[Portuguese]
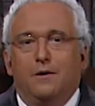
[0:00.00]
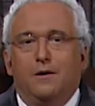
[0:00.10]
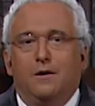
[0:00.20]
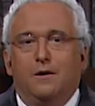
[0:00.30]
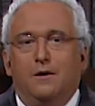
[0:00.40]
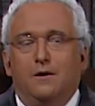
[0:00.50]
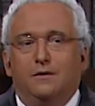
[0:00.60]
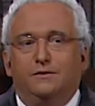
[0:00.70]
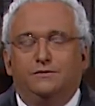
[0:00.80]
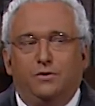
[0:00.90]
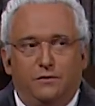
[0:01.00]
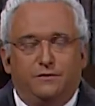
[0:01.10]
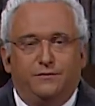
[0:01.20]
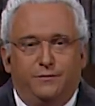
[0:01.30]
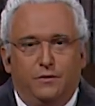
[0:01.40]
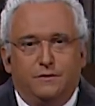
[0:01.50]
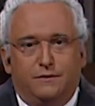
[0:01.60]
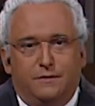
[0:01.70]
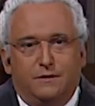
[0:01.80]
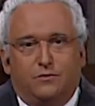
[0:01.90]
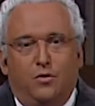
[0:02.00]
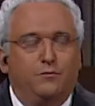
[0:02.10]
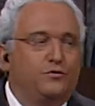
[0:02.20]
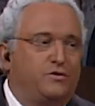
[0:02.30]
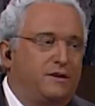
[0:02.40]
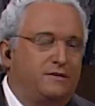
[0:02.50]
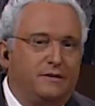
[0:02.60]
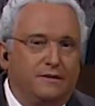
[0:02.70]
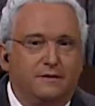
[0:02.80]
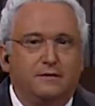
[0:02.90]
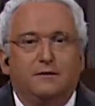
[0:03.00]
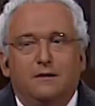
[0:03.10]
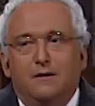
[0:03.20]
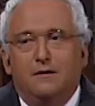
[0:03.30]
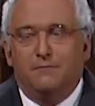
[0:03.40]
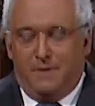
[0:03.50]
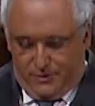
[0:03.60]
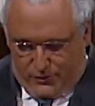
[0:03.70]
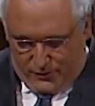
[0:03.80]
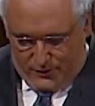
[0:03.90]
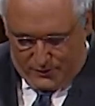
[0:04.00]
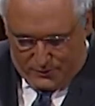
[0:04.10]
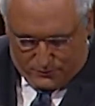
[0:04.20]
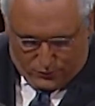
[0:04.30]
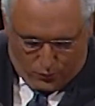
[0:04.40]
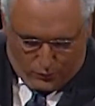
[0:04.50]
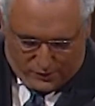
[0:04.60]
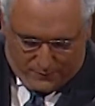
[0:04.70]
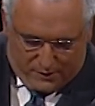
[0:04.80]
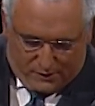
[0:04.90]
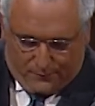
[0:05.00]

Ah, só se fosse como o GECID, mas uh, com o orçamento a